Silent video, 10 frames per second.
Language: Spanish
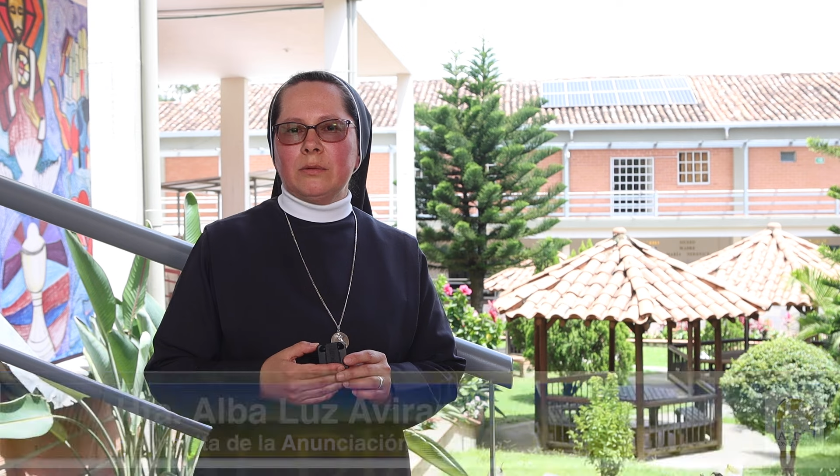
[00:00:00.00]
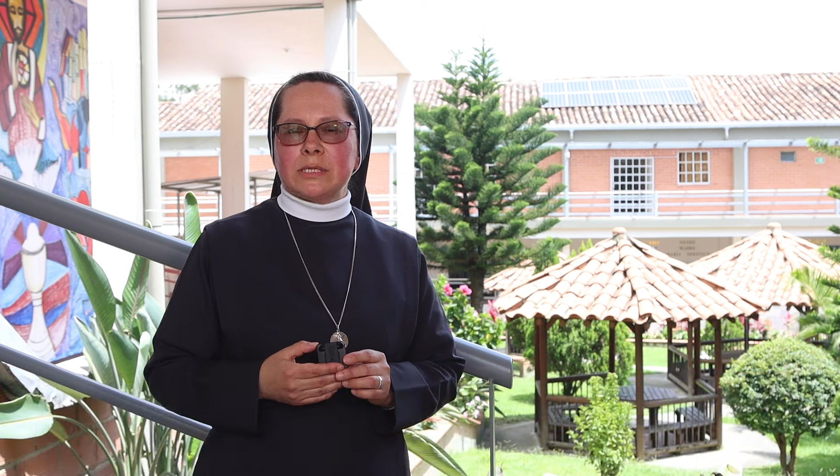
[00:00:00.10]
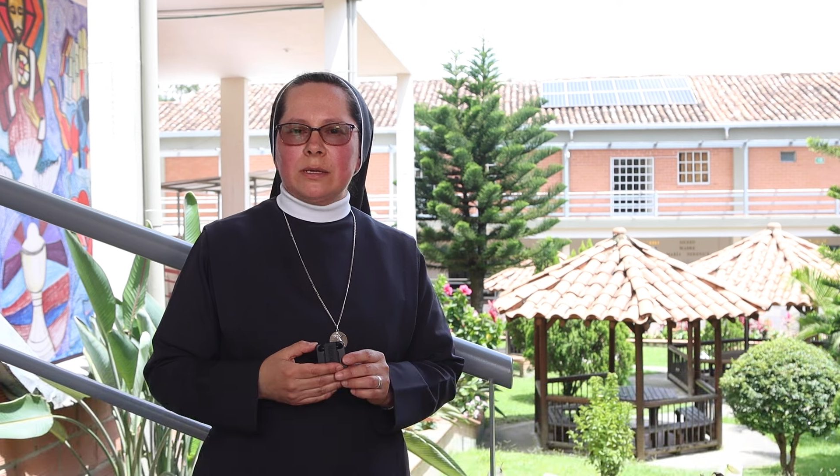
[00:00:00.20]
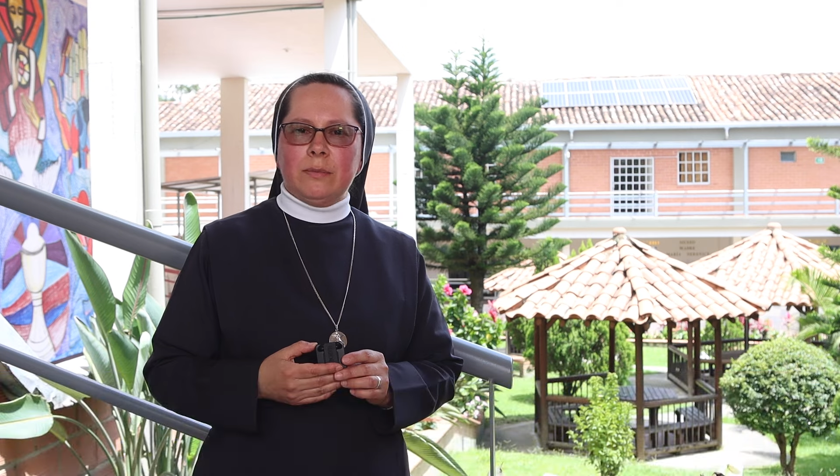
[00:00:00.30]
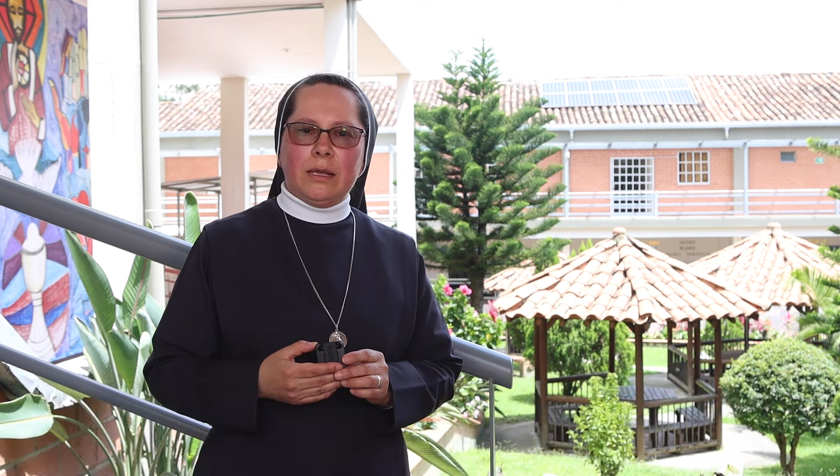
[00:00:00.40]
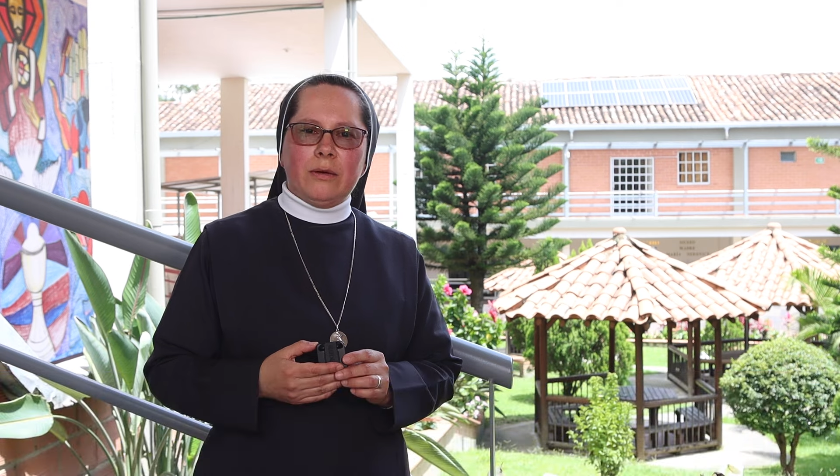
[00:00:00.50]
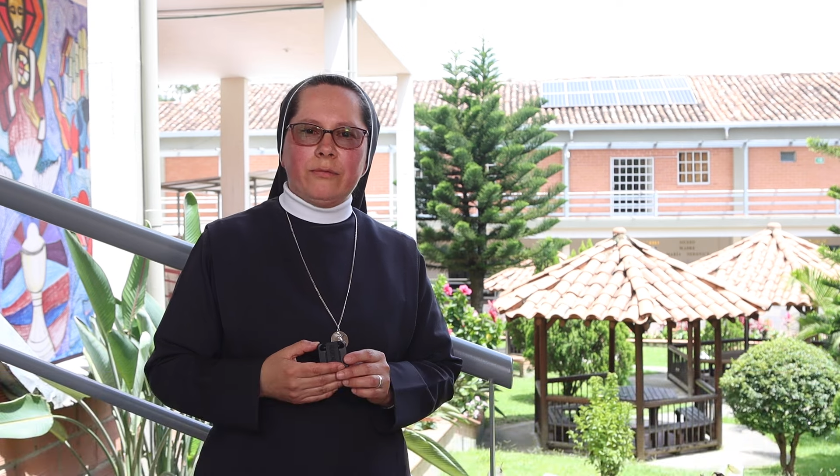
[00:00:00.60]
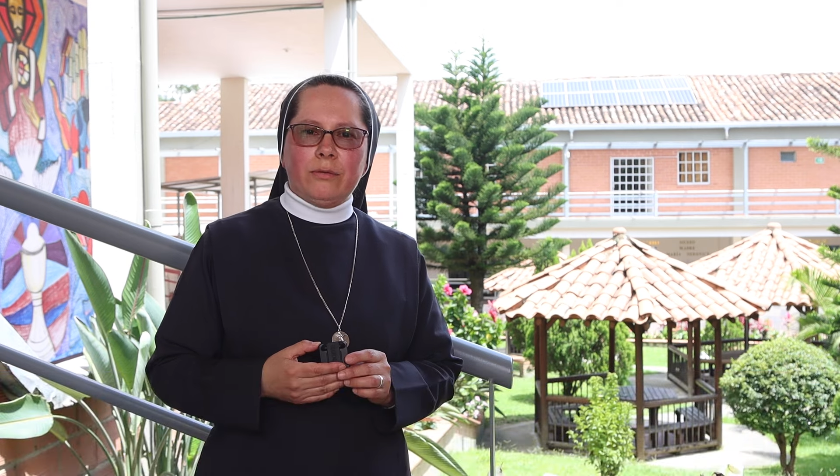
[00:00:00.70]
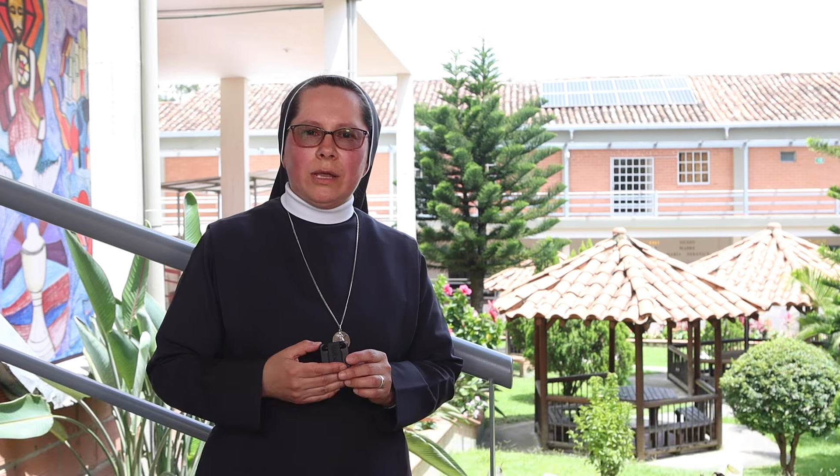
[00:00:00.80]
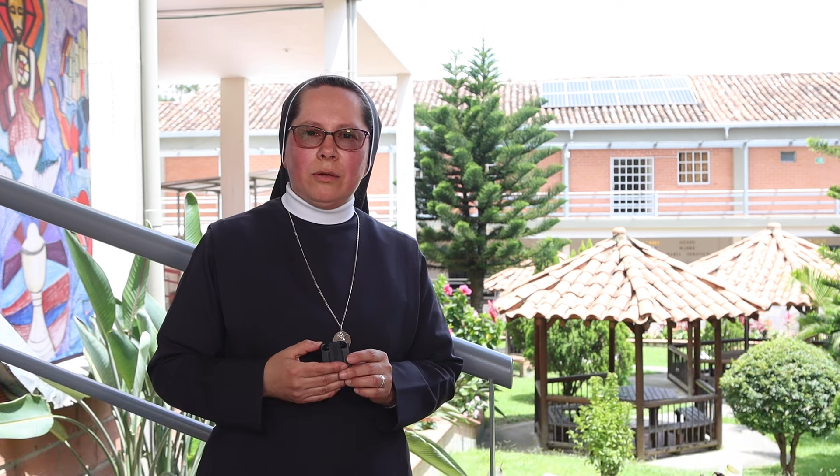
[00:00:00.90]
nuestra amada
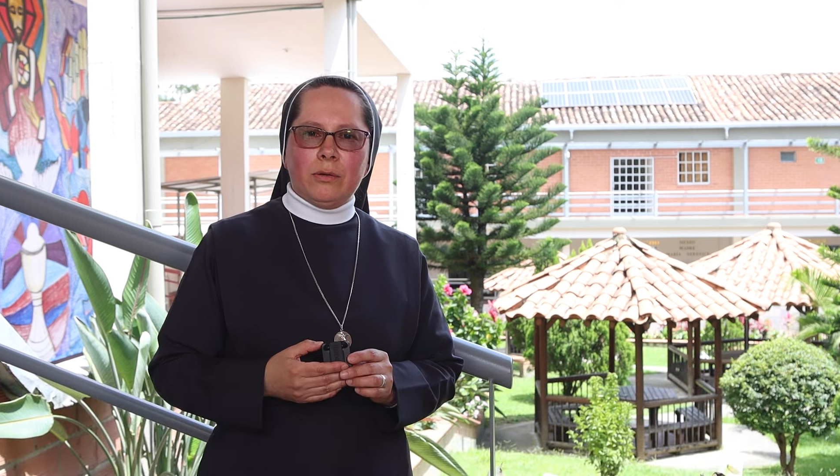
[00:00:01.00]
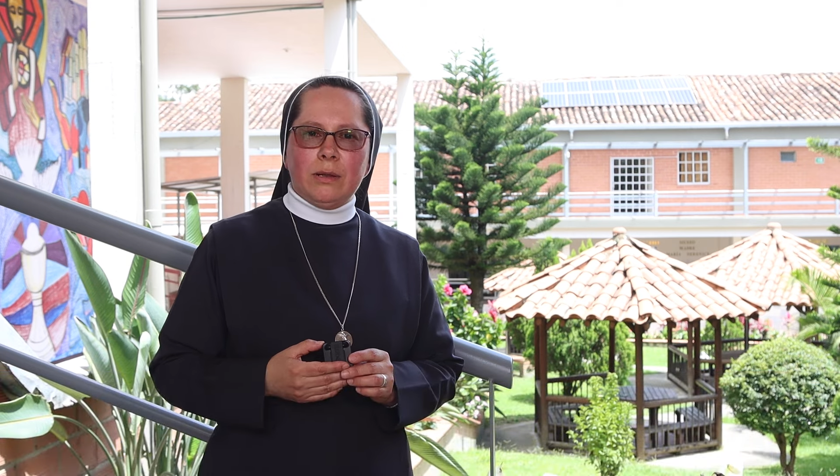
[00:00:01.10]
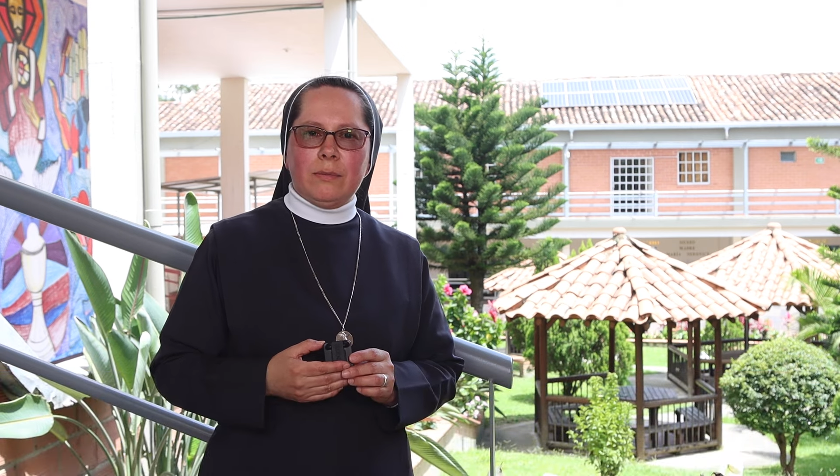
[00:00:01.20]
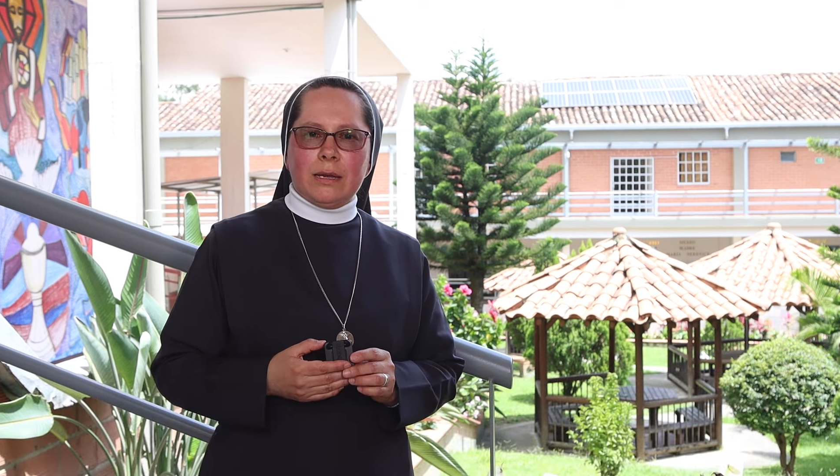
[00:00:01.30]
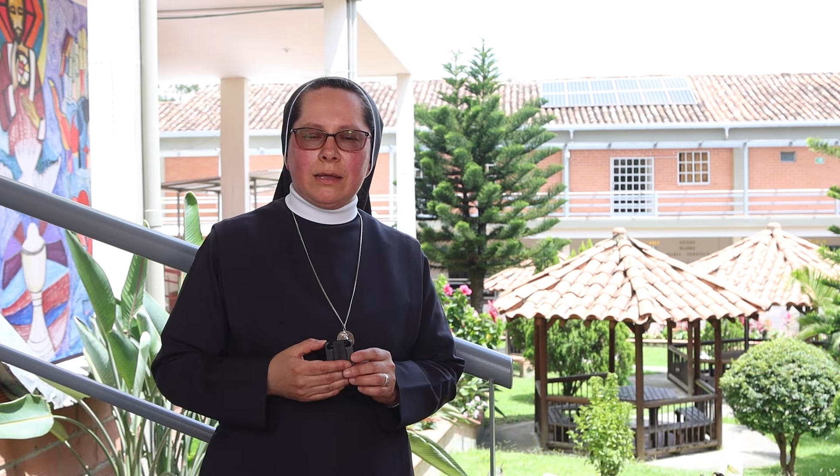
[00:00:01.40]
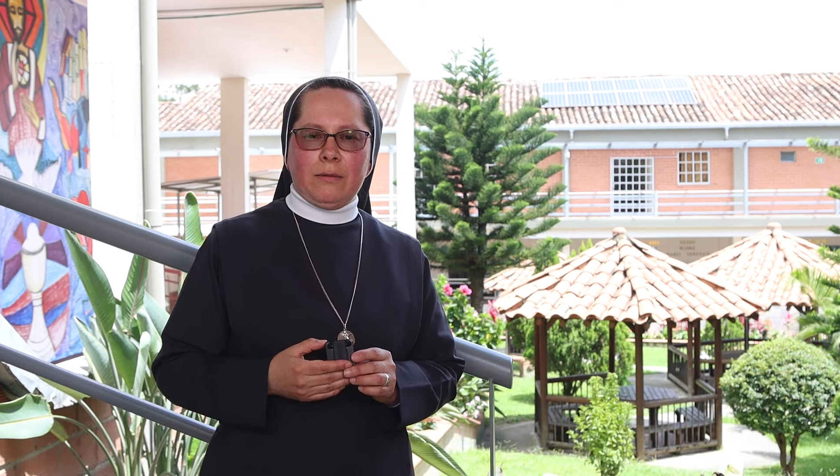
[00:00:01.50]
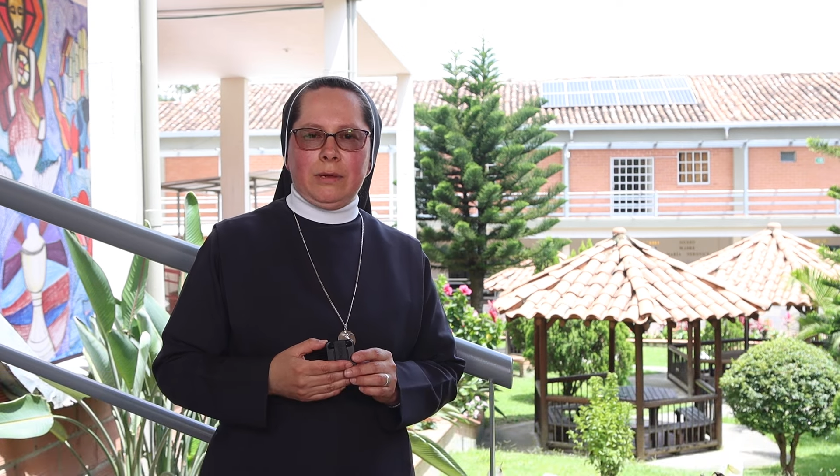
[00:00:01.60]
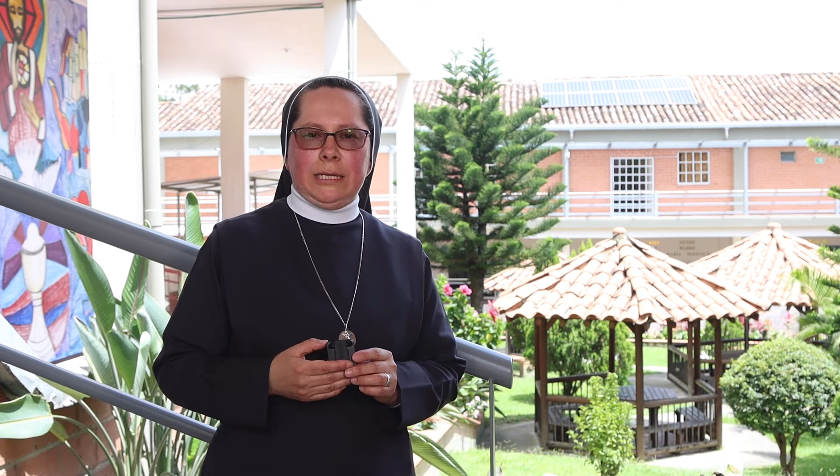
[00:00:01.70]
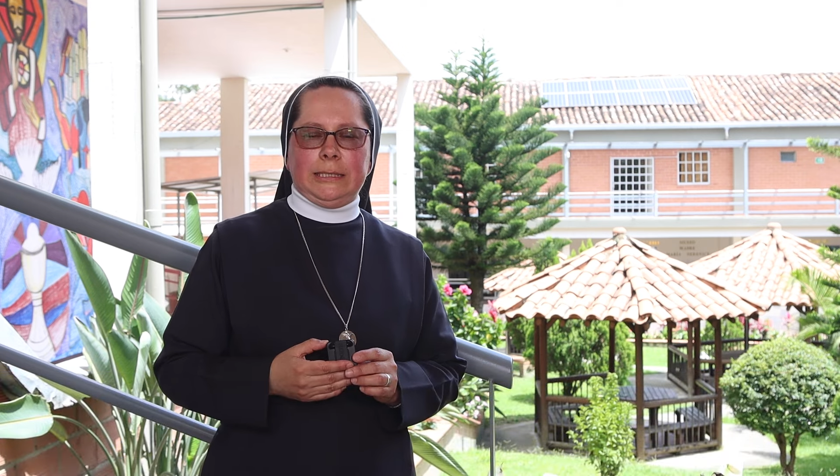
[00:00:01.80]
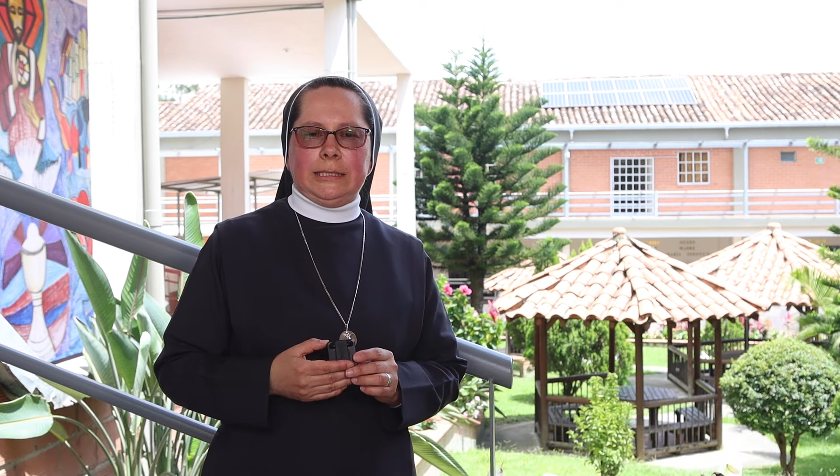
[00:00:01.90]
fundadora María
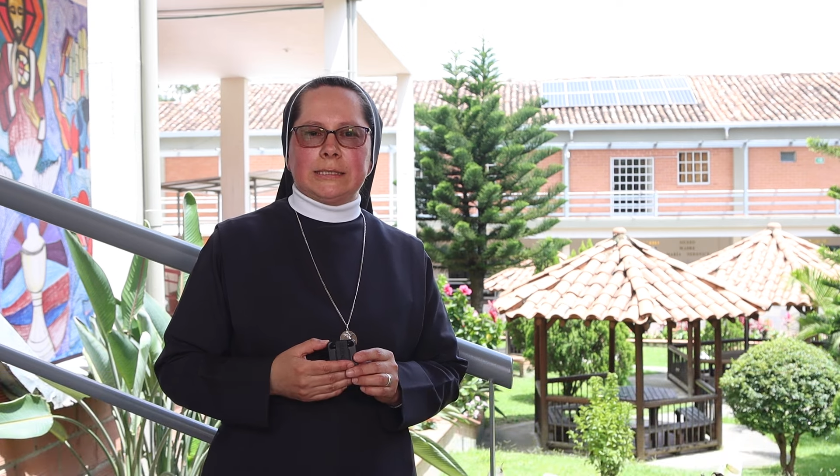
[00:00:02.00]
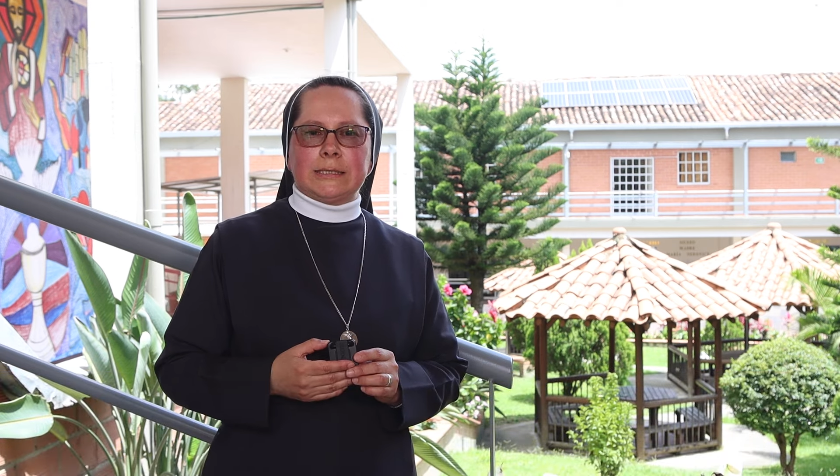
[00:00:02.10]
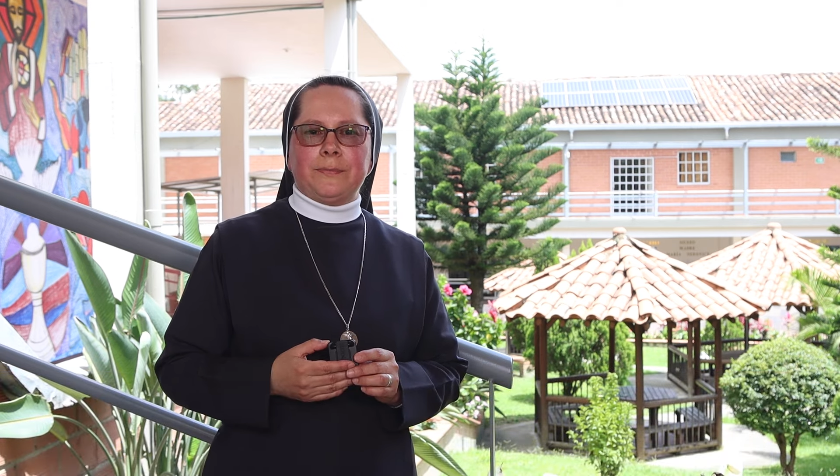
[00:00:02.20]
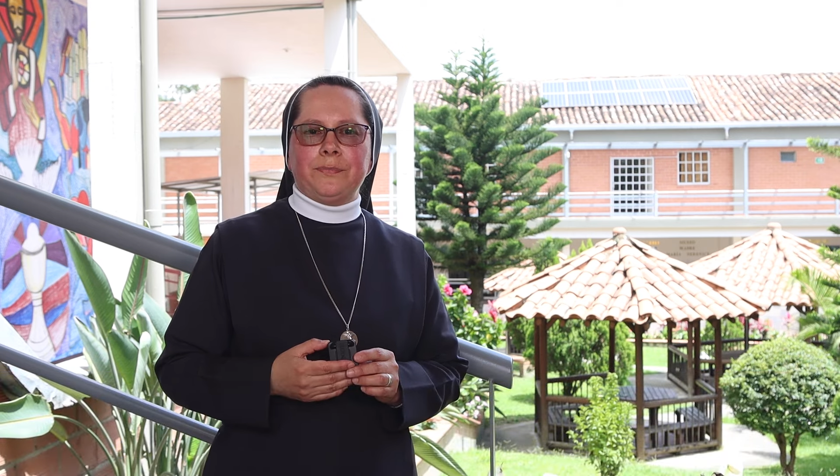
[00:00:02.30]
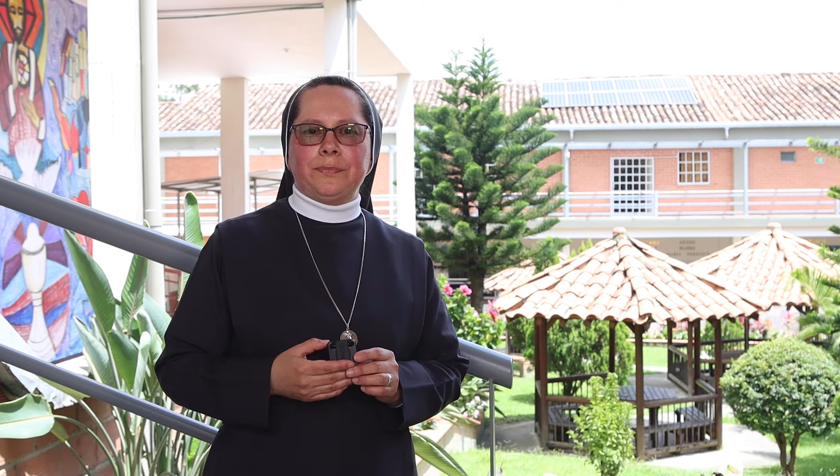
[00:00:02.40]
Berenice.